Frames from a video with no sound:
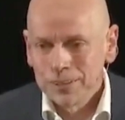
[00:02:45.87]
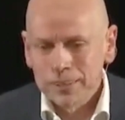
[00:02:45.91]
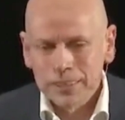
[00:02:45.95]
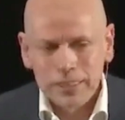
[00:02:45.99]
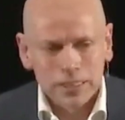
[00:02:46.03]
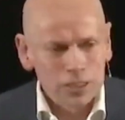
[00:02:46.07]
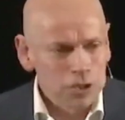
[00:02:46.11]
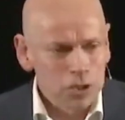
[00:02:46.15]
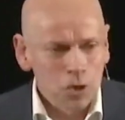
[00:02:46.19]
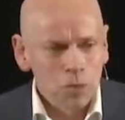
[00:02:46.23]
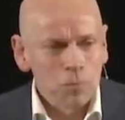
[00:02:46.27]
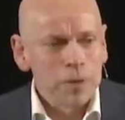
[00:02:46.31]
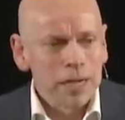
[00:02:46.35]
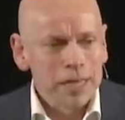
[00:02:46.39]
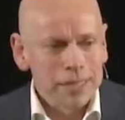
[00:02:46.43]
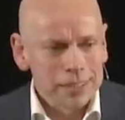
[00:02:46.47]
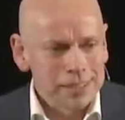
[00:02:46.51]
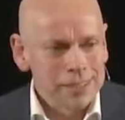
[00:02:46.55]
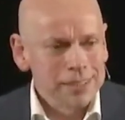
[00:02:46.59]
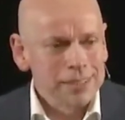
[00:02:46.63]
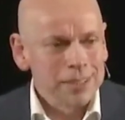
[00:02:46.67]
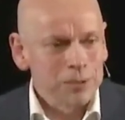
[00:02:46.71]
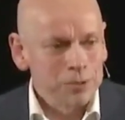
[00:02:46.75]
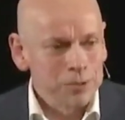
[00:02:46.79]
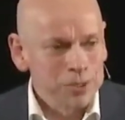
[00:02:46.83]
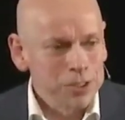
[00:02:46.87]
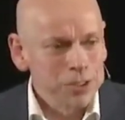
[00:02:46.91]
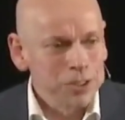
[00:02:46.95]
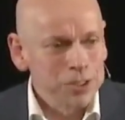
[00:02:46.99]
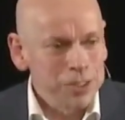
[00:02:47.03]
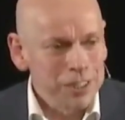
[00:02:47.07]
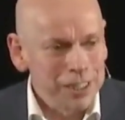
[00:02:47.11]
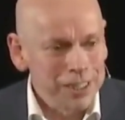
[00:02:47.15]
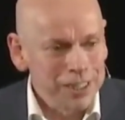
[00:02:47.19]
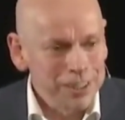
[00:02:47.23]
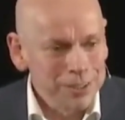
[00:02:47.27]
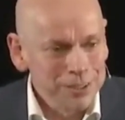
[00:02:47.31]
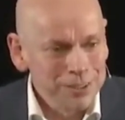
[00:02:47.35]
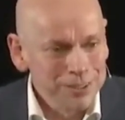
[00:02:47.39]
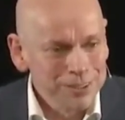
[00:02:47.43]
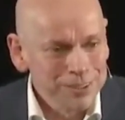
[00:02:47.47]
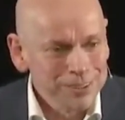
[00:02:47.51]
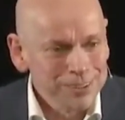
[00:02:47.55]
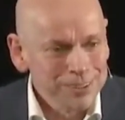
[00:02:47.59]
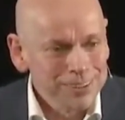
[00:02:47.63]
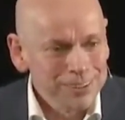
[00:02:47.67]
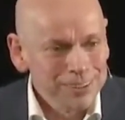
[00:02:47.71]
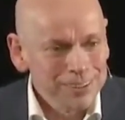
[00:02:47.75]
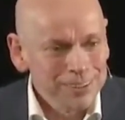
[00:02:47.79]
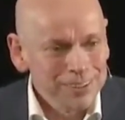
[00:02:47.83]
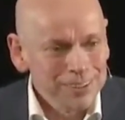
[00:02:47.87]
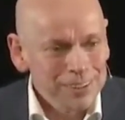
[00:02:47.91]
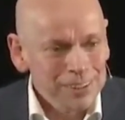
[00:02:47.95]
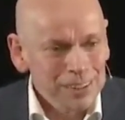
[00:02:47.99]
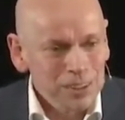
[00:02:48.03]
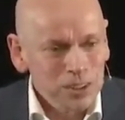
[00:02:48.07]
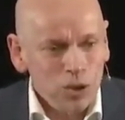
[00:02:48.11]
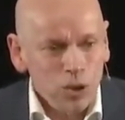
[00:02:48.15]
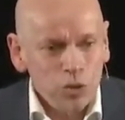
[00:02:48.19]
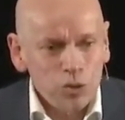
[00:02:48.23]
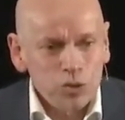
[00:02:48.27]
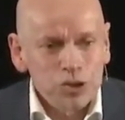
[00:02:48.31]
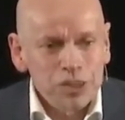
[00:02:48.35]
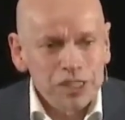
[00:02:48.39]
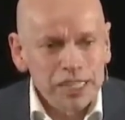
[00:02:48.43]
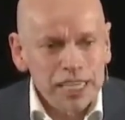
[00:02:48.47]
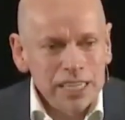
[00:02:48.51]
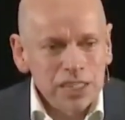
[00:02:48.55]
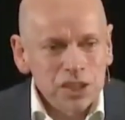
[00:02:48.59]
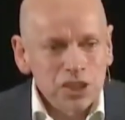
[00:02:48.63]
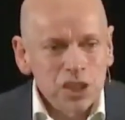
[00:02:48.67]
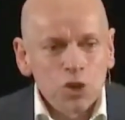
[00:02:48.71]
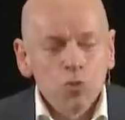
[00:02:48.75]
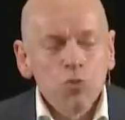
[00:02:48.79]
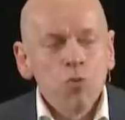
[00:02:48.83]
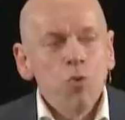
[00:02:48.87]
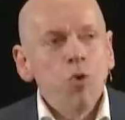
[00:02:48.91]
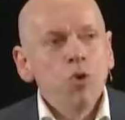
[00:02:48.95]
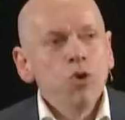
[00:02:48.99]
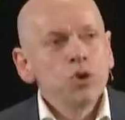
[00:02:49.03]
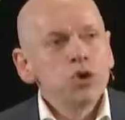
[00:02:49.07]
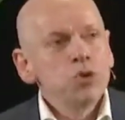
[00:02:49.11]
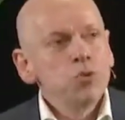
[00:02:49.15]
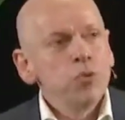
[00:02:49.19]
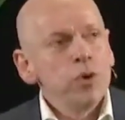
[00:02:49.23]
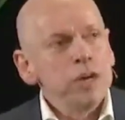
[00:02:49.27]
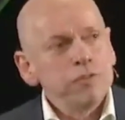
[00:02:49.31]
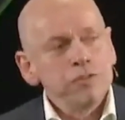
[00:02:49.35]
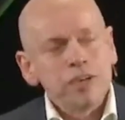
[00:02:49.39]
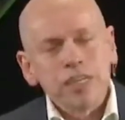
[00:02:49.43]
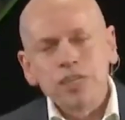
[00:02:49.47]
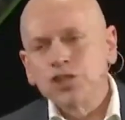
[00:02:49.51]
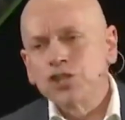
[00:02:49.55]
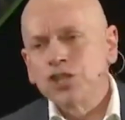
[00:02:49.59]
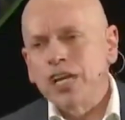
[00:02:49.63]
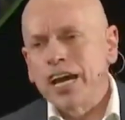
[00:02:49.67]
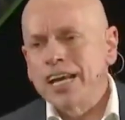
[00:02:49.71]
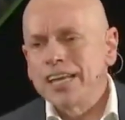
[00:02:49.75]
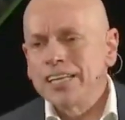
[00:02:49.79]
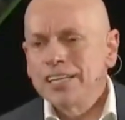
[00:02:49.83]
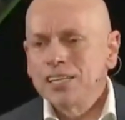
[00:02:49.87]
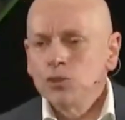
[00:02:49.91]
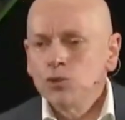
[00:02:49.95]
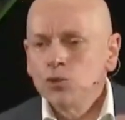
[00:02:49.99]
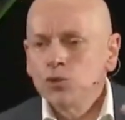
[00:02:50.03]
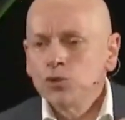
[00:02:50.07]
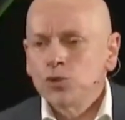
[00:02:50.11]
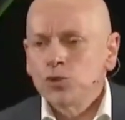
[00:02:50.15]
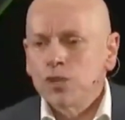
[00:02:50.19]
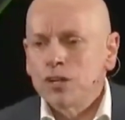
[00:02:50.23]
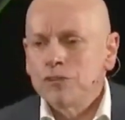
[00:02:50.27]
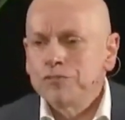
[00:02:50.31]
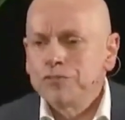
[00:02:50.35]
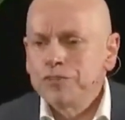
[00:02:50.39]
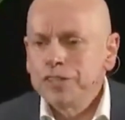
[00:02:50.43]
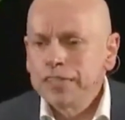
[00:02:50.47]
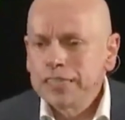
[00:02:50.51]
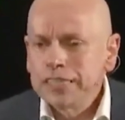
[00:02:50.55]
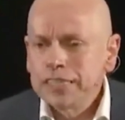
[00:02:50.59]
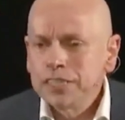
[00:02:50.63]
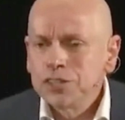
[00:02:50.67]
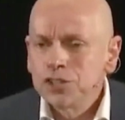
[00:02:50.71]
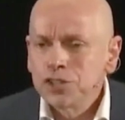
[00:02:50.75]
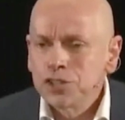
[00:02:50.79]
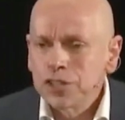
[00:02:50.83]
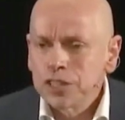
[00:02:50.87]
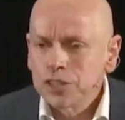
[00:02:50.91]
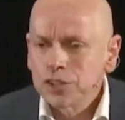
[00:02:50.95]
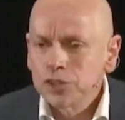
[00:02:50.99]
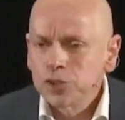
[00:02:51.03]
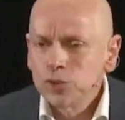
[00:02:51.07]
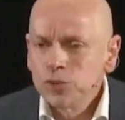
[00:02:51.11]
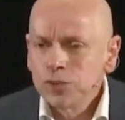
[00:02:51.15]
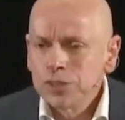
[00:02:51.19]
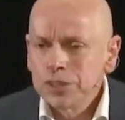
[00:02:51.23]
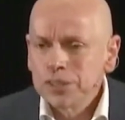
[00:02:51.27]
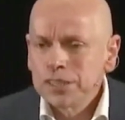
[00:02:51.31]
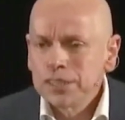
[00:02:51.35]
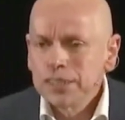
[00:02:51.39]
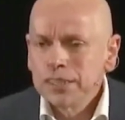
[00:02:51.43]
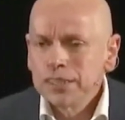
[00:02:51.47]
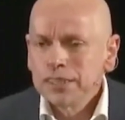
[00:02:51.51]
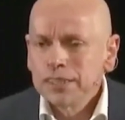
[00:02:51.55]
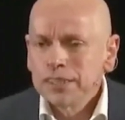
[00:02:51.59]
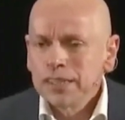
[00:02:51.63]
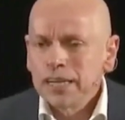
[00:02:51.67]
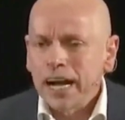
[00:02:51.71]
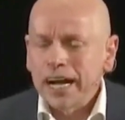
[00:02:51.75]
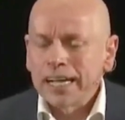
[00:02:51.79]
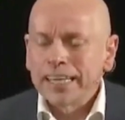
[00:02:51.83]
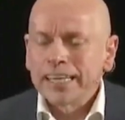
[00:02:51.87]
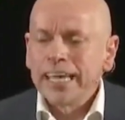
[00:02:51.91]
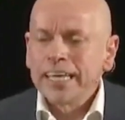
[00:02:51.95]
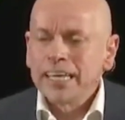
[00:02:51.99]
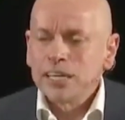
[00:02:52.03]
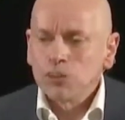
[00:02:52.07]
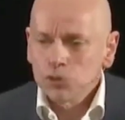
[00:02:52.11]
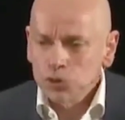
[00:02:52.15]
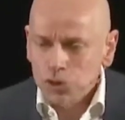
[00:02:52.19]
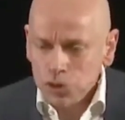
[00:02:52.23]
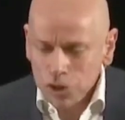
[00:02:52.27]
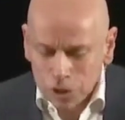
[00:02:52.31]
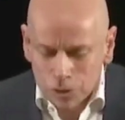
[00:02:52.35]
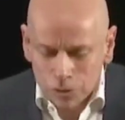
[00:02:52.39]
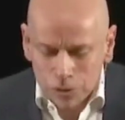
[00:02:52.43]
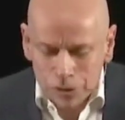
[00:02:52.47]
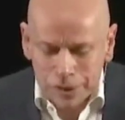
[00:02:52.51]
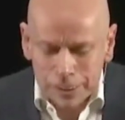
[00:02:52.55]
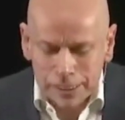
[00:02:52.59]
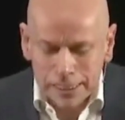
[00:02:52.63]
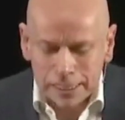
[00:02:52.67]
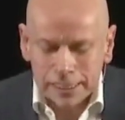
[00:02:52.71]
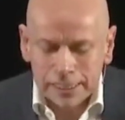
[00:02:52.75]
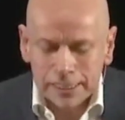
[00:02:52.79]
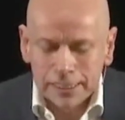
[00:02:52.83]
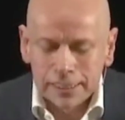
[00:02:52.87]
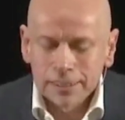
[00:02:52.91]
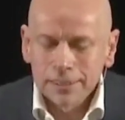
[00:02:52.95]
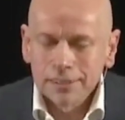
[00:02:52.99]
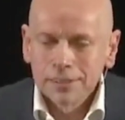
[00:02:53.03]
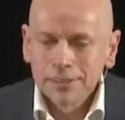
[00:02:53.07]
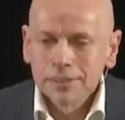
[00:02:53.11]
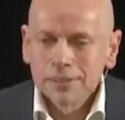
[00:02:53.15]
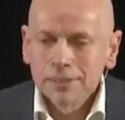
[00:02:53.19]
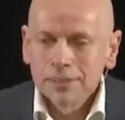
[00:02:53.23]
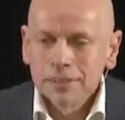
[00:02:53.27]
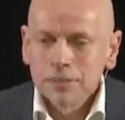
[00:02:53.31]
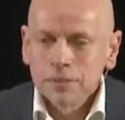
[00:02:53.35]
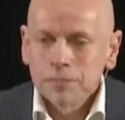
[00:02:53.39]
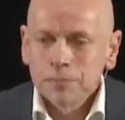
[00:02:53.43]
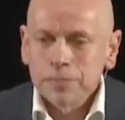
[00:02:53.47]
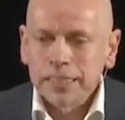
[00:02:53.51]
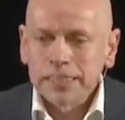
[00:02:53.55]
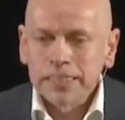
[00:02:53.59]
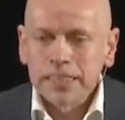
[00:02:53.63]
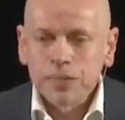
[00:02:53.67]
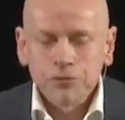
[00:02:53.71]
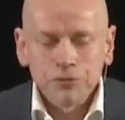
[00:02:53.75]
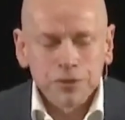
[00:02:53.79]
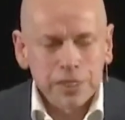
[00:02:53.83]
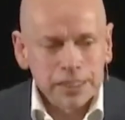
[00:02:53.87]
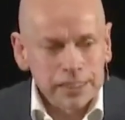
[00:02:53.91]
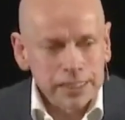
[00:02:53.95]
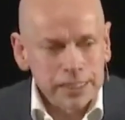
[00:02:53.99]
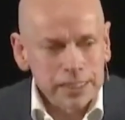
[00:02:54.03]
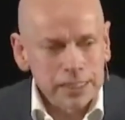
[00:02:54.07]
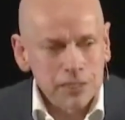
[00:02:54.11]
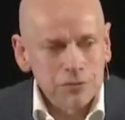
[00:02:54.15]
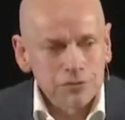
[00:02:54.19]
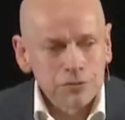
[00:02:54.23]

Isso é o mais extraordinário. Ou seja, eu uso o evangelho e uso a vida de Jesus, a quem eu digo seguir, para defender a